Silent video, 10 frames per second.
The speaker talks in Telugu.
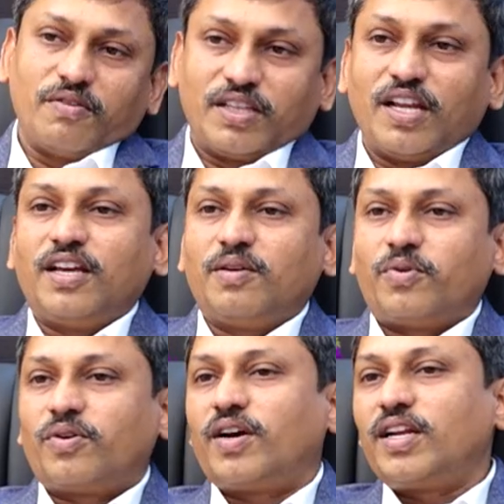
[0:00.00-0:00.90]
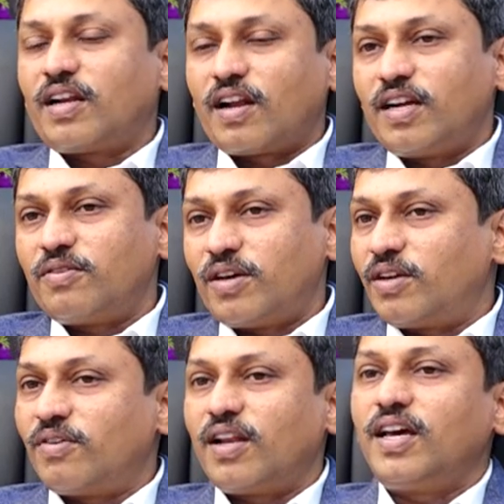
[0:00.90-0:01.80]
అవి తెలియకపోవడం కానీ ఇట్లాంటి వాటి
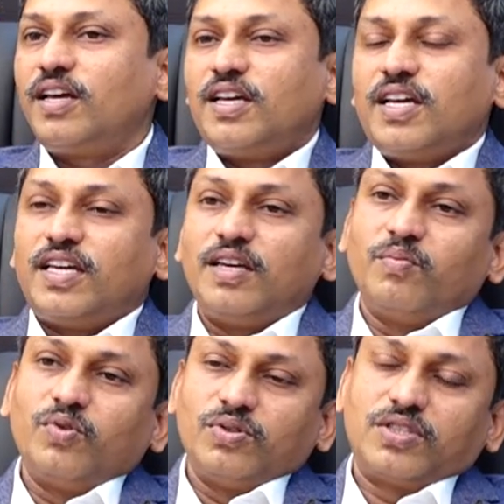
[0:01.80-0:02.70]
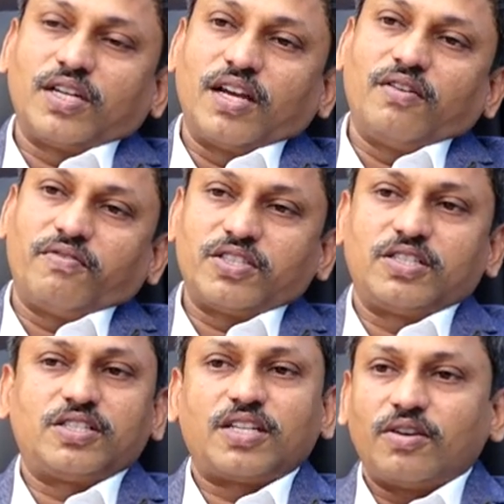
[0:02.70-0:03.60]
వల్ల ఈ మూడు స్థాయిల్లో ఫస్ట్
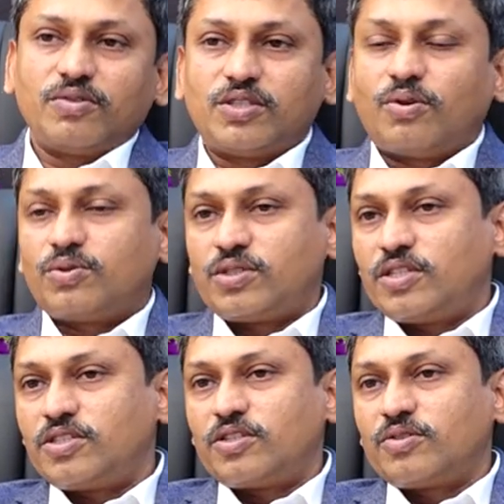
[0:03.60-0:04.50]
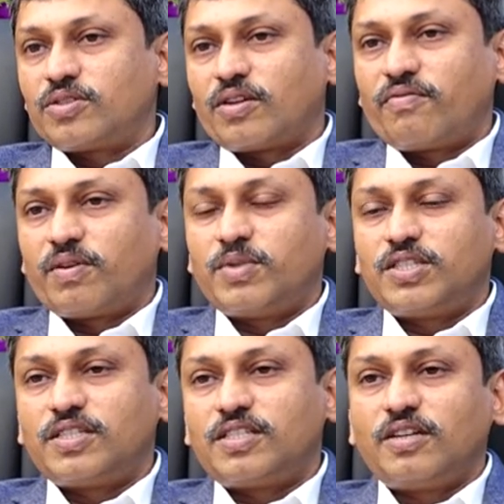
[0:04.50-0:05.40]
స్థాయి వచ్చి హోస్ట్ ఇన్స్టిట్యూషన్ ఫర్
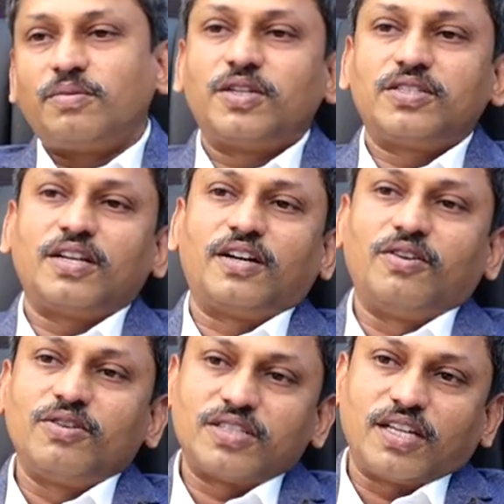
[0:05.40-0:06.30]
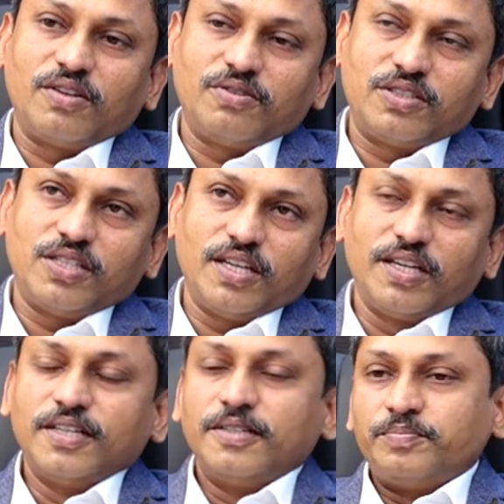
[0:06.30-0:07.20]
బిజినెస్ ఇంక్యుబేషన్ రెండో స్థాయి వచ్చి
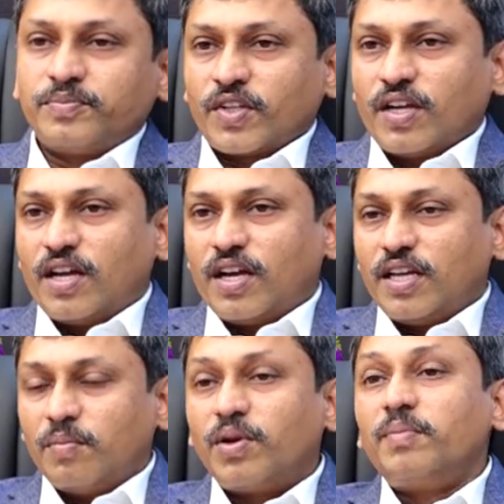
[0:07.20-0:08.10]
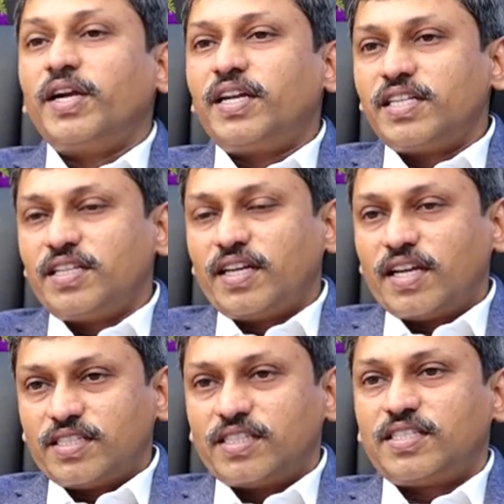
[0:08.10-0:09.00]
ఇంప్లిమెంట్
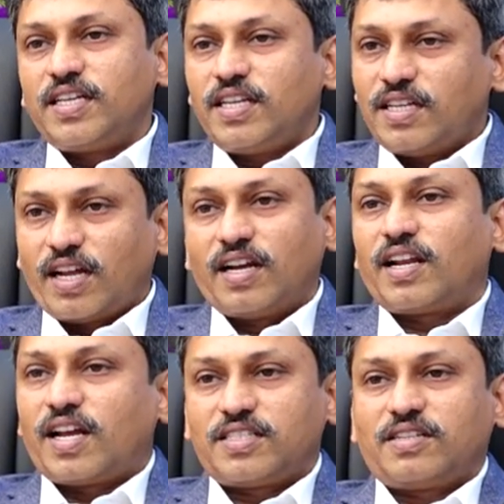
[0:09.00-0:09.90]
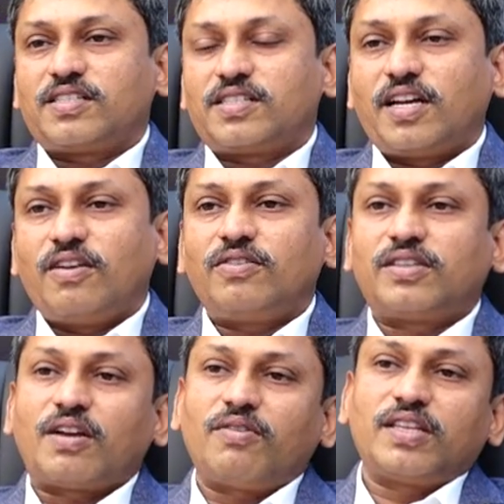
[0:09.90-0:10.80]
ఏజెన్సీ అంటే రాష్ట్ర స్థాయిలో
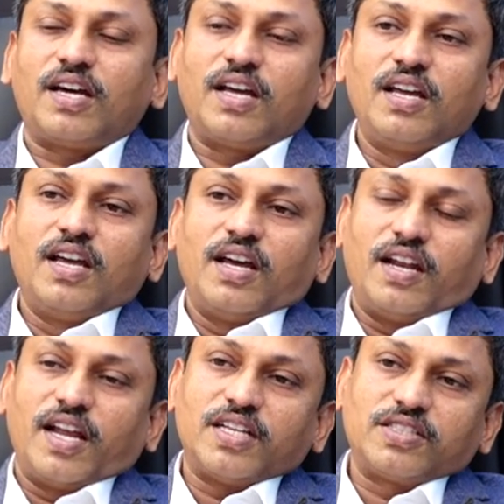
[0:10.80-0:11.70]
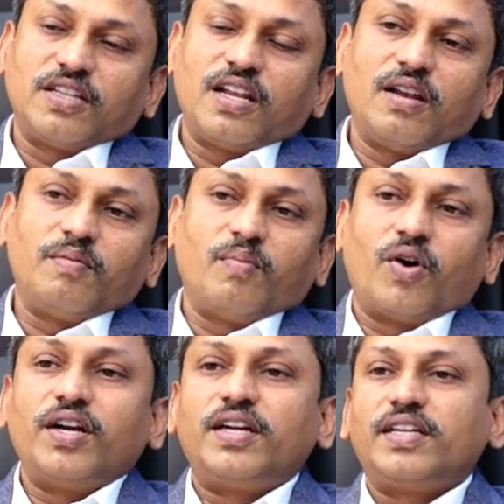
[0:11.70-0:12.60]
తర్వాత నేషనల్
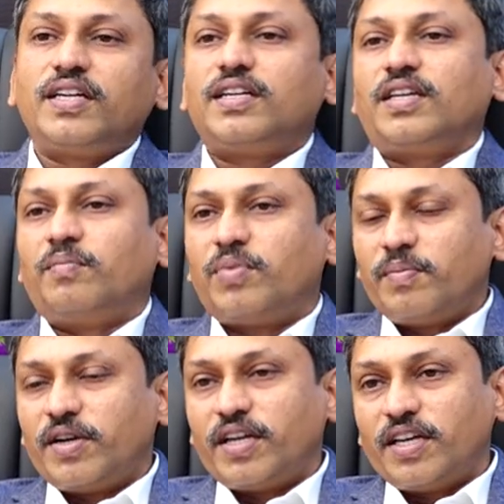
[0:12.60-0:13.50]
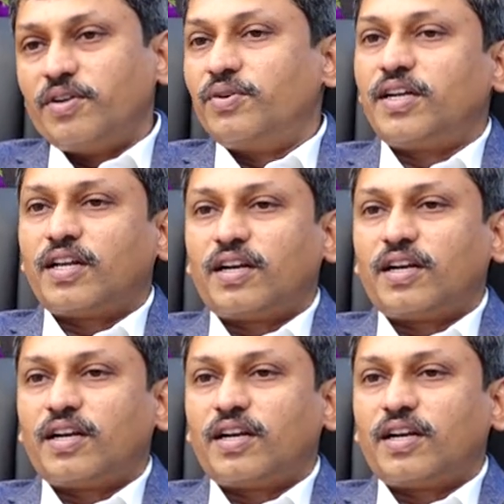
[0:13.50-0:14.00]
మానిటరింగ్ ఇంప్లిమెంటింగ్ యూనిట్ అని